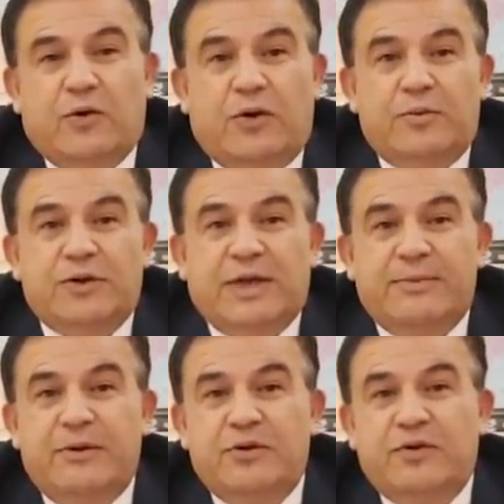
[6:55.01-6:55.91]

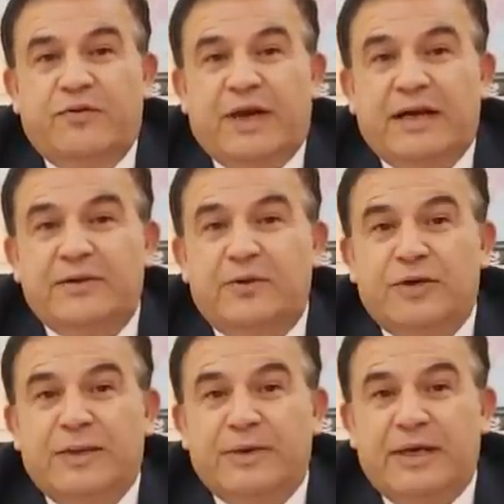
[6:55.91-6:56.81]
omuzdan bir lüsiferaz
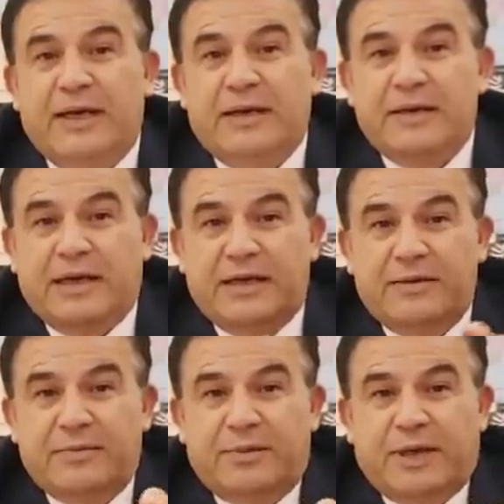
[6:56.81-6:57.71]
yöntemiyle yani
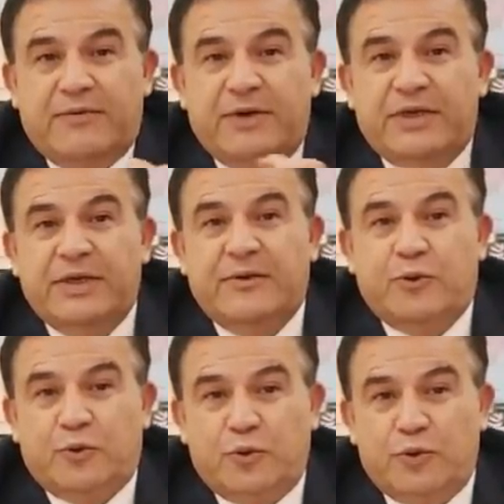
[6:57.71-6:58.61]
mavi ışığı
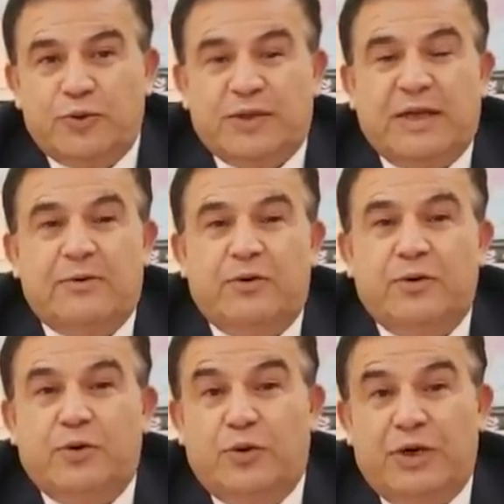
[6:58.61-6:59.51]
tuttuğunuzda o
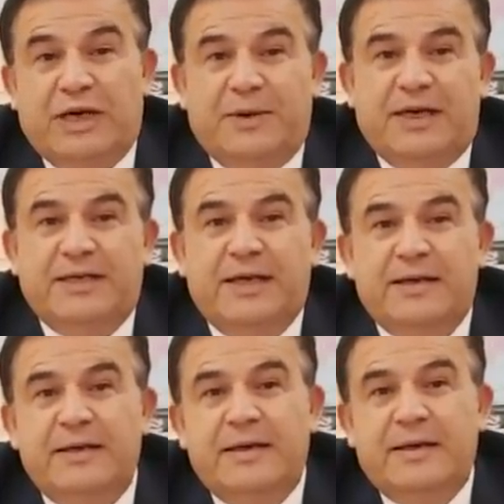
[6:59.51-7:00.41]
görülebilecek
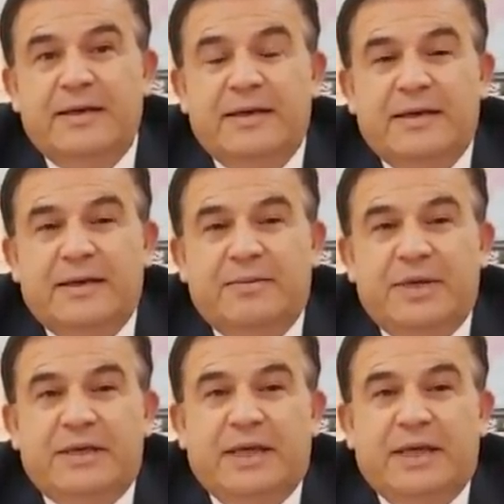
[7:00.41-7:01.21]
bir